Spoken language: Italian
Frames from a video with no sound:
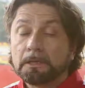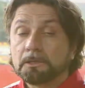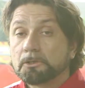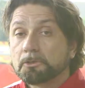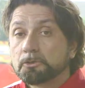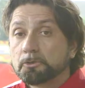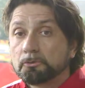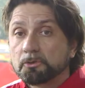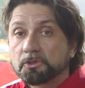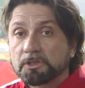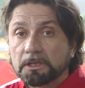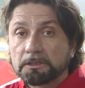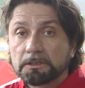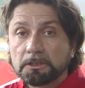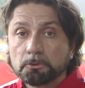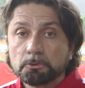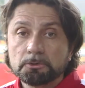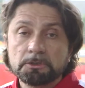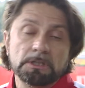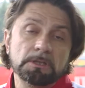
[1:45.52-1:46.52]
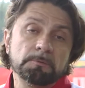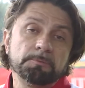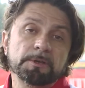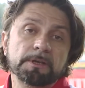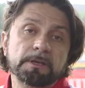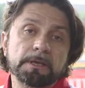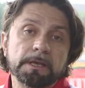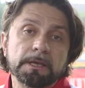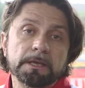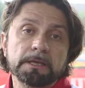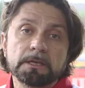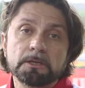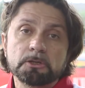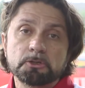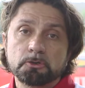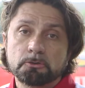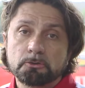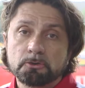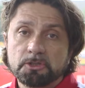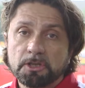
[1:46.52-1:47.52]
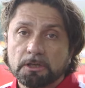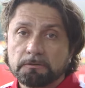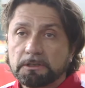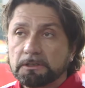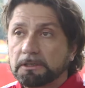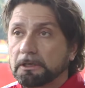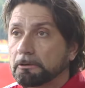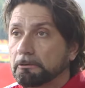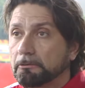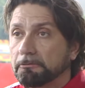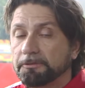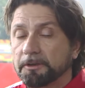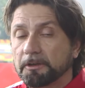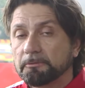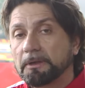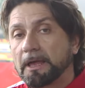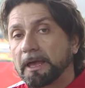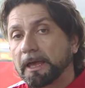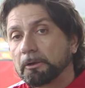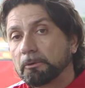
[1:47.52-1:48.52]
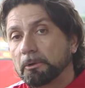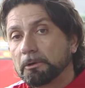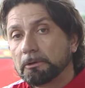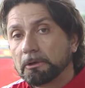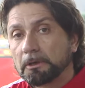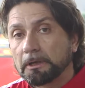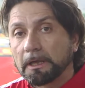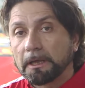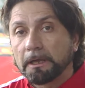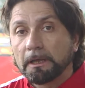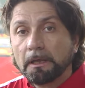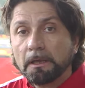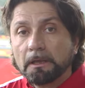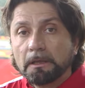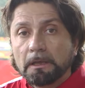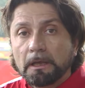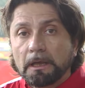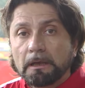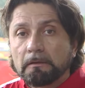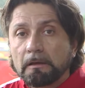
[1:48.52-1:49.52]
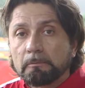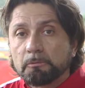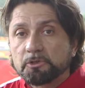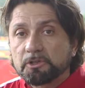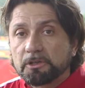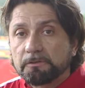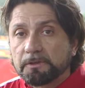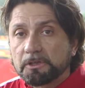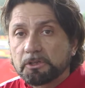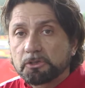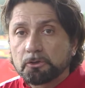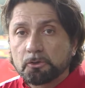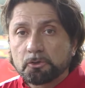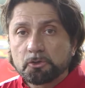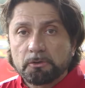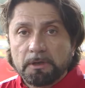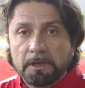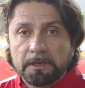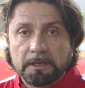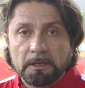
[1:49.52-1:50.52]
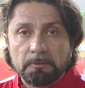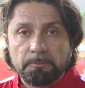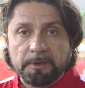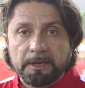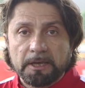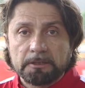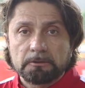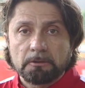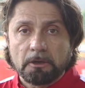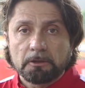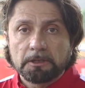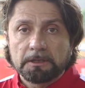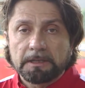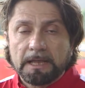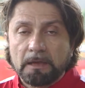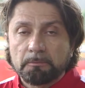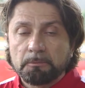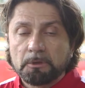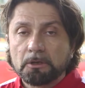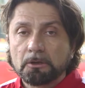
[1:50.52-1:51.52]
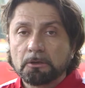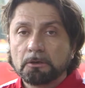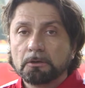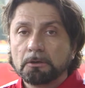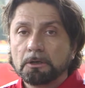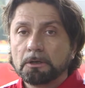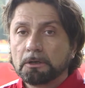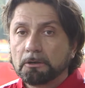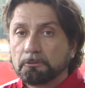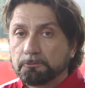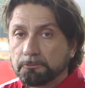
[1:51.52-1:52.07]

Sono stati utili perché sono serviti a confermare quello che avevamo già visto, cioè che il pacchetto aerodinamico eh,